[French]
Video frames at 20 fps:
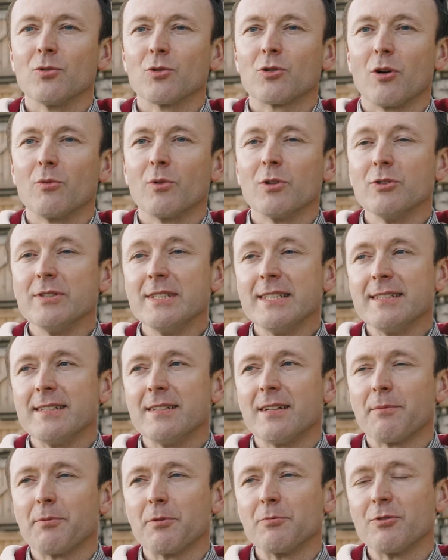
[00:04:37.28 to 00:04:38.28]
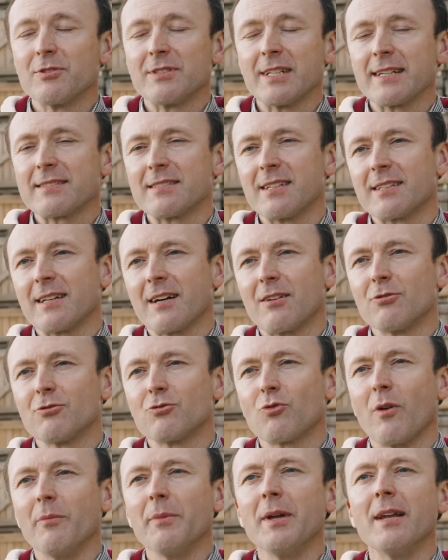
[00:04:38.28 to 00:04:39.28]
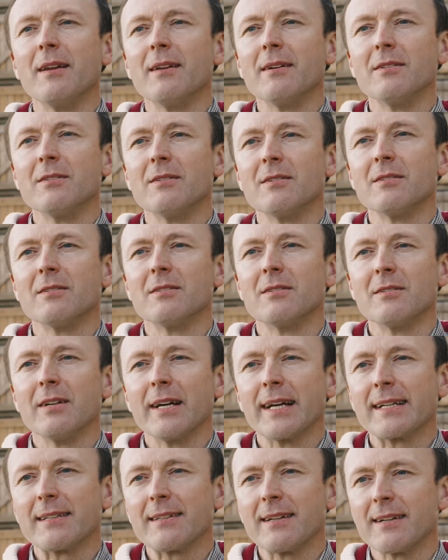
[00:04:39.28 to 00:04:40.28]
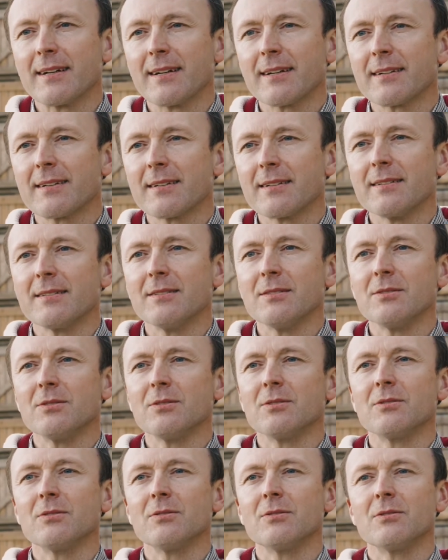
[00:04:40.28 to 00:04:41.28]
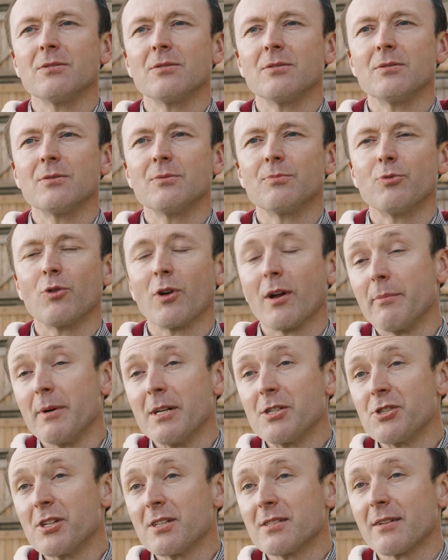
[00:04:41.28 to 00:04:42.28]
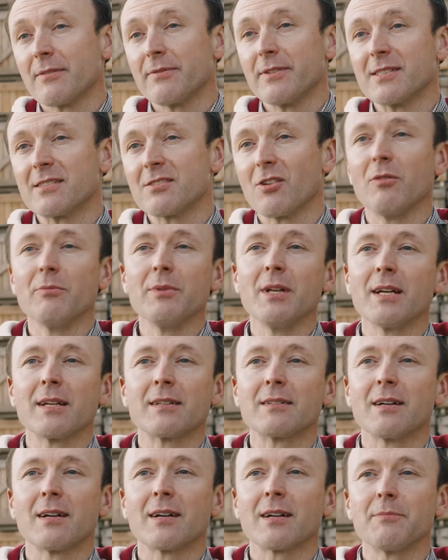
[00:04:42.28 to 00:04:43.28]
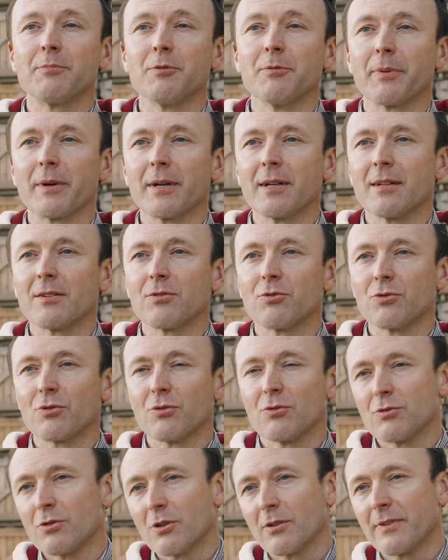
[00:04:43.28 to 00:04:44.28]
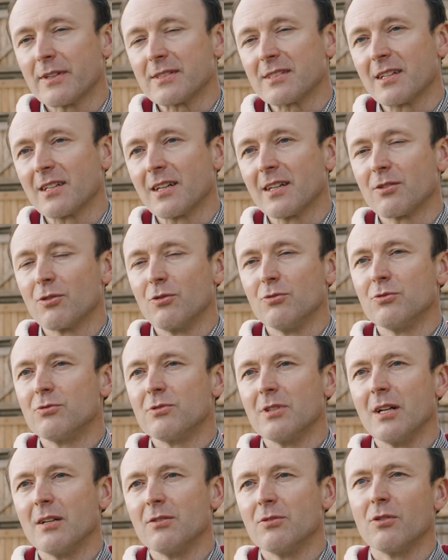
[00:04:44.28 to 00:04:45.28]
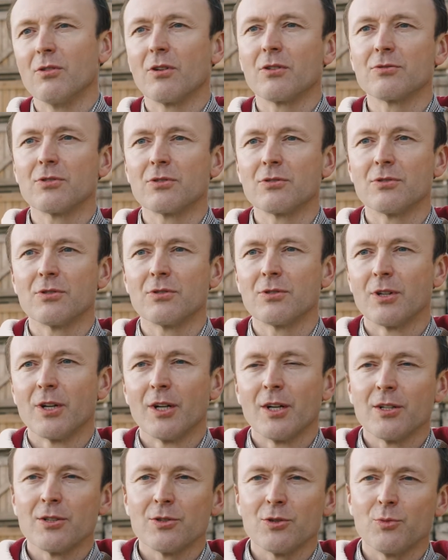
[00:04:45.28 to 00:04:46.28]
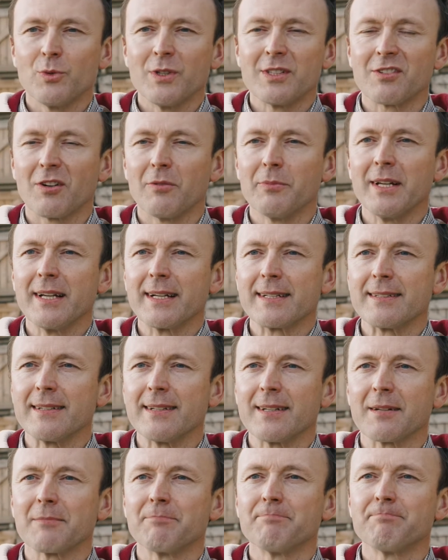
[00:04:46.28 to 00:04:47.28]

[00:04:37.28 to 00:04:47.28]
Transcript: en Wallonie, la bonne de terre, c'est 43 000 euh, hectares. Euh, pour la Belgique, ça fait 100 000 hectares à peu près, sur une surface agricole utile de l'ordre de 800 000 hectares.